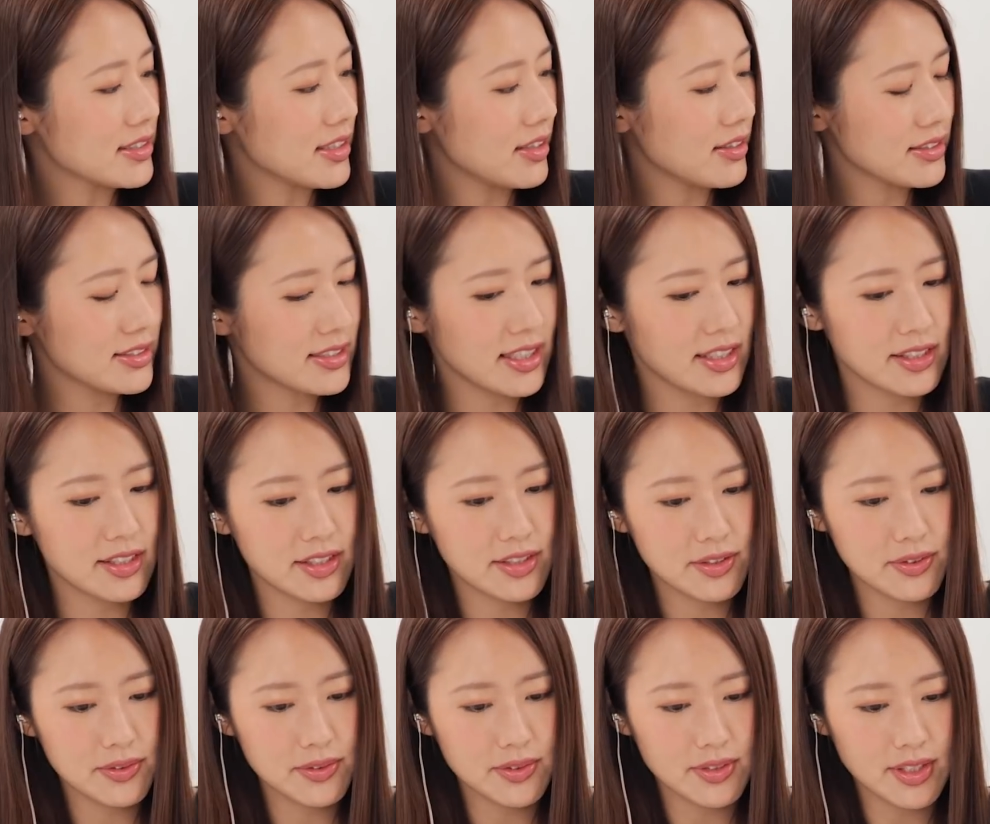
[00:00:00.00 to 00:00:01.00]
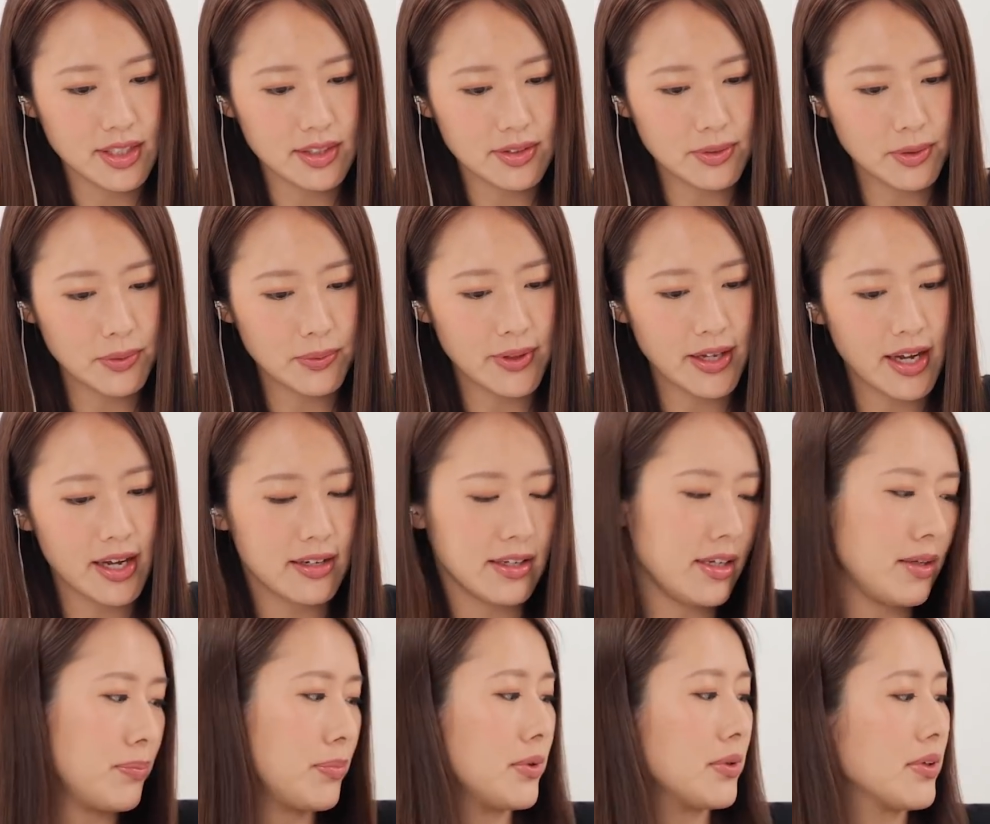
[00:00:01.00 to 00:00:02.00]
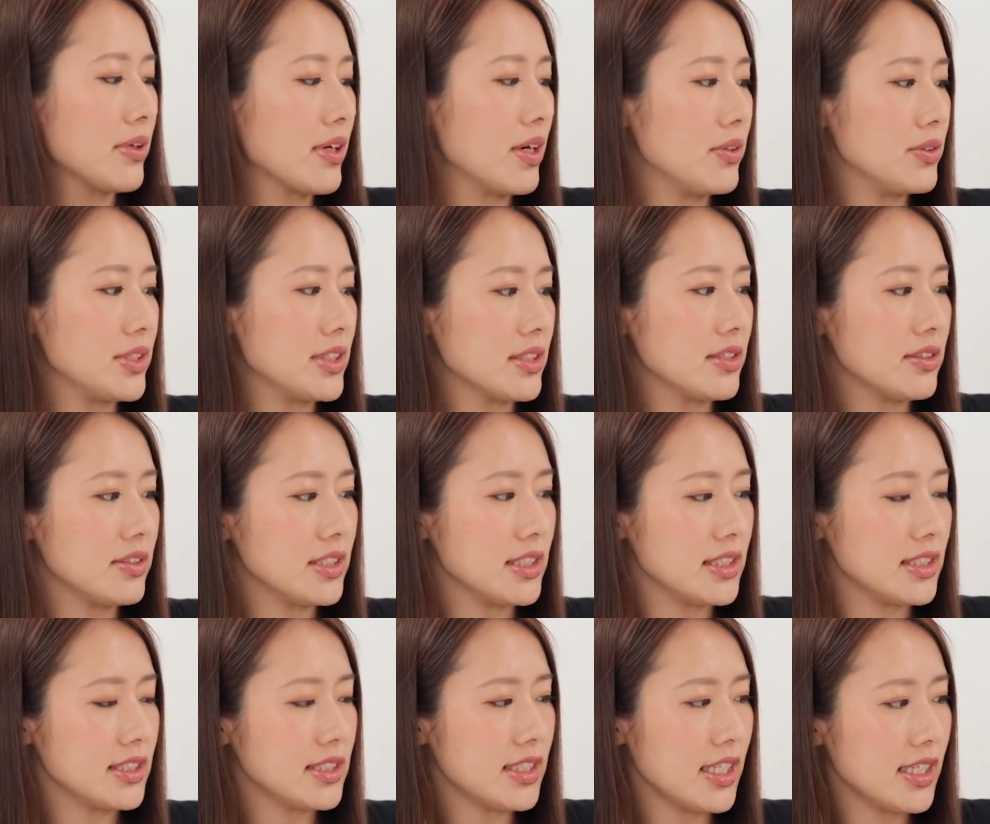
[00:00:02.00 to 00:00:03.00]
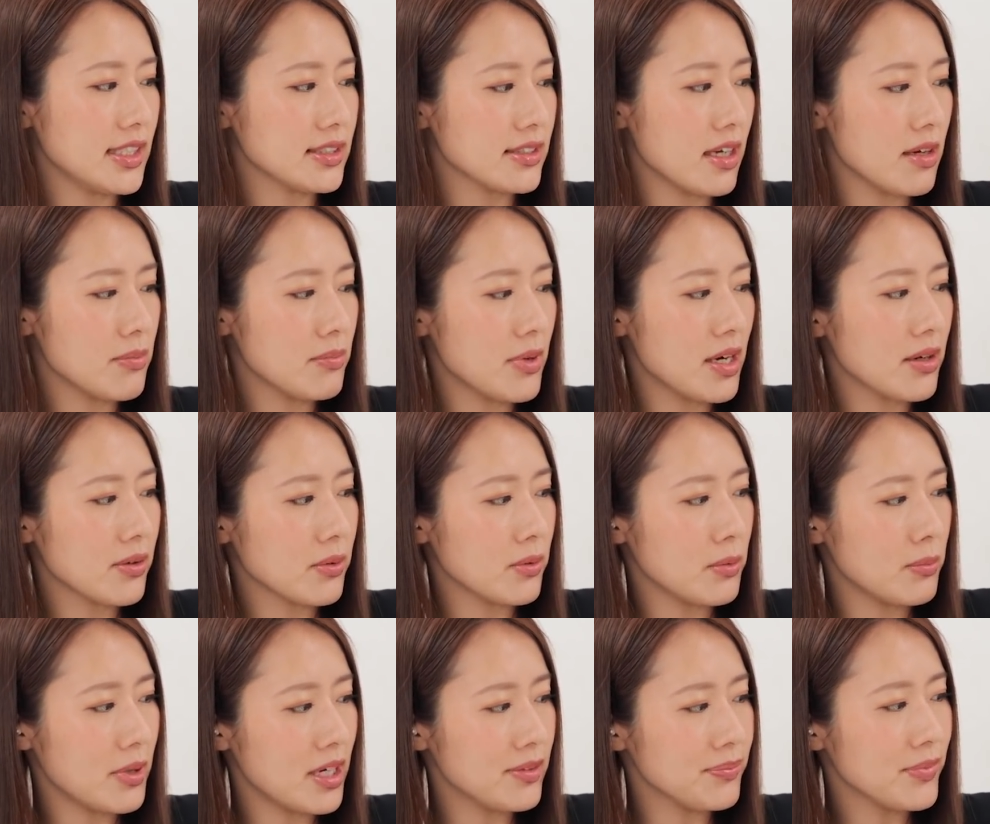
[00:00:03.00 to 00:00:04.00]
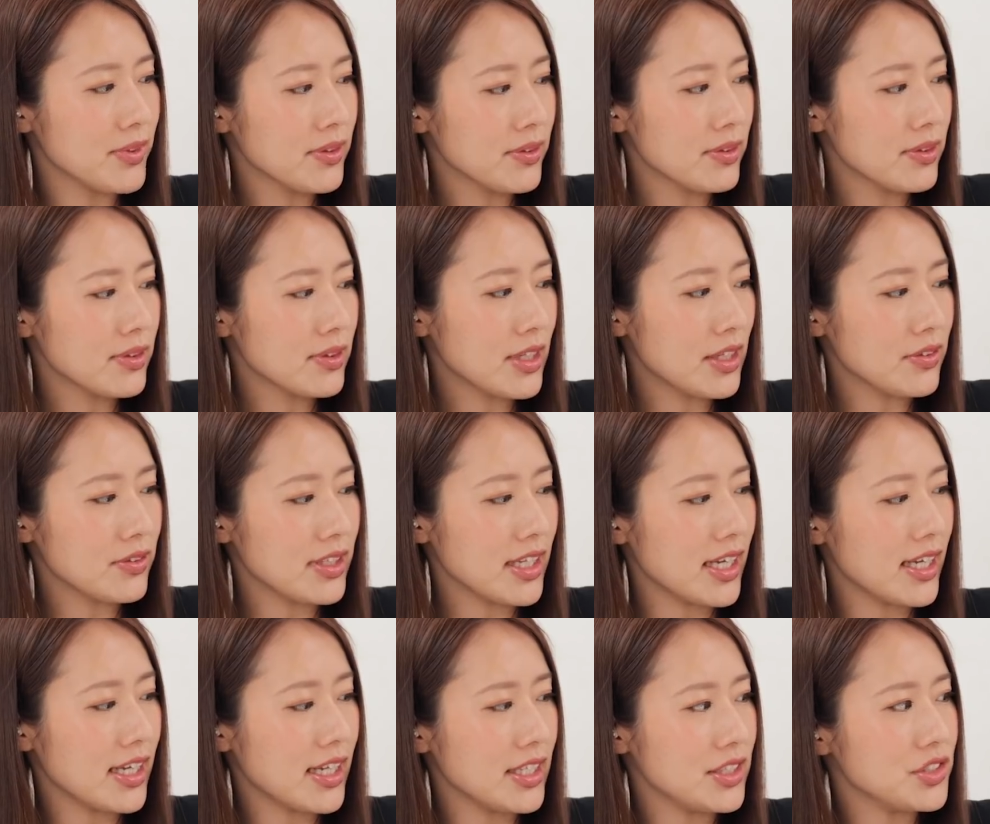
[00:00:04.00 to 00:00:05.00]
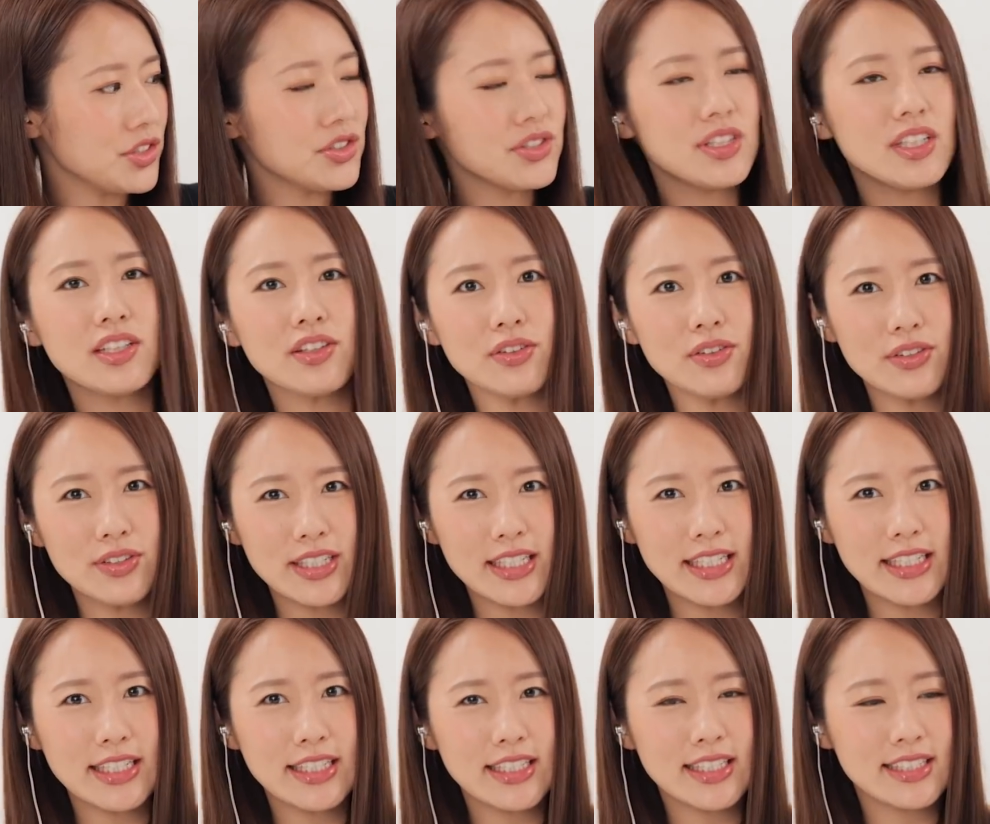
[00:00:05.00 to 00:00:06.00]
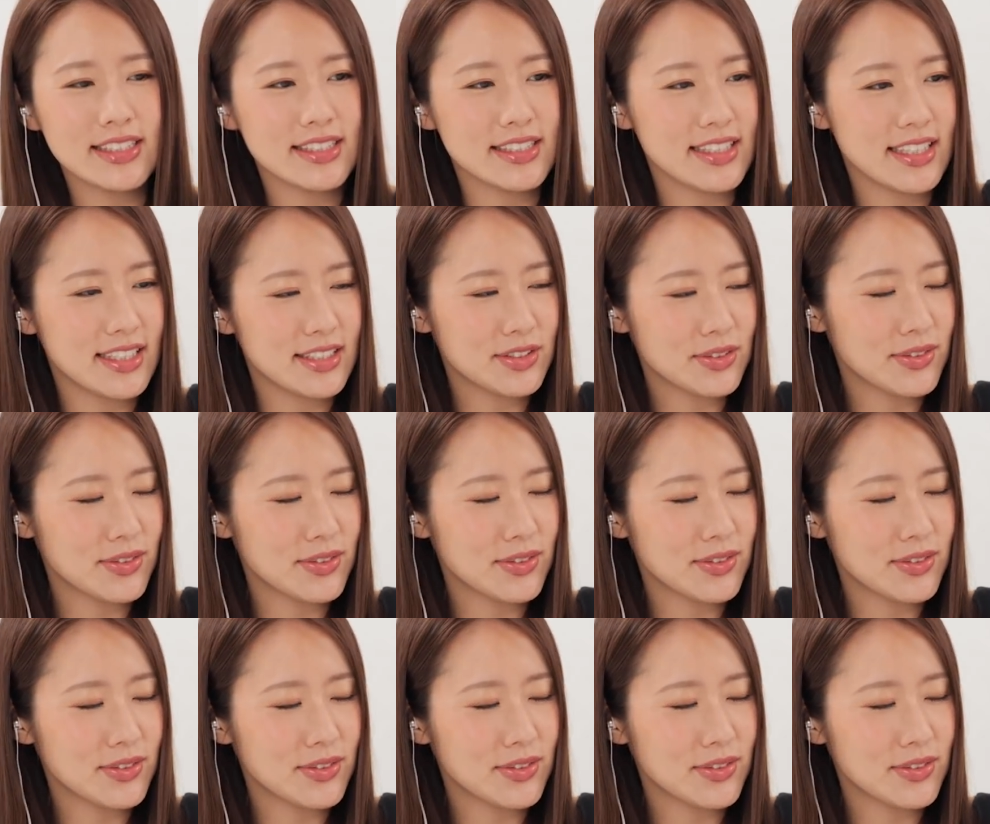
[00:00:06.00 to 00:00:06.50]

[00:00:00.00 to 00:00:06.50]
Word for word: サルサディオーネとフェアリーポルカを軸にして3番5番なので12通りですね。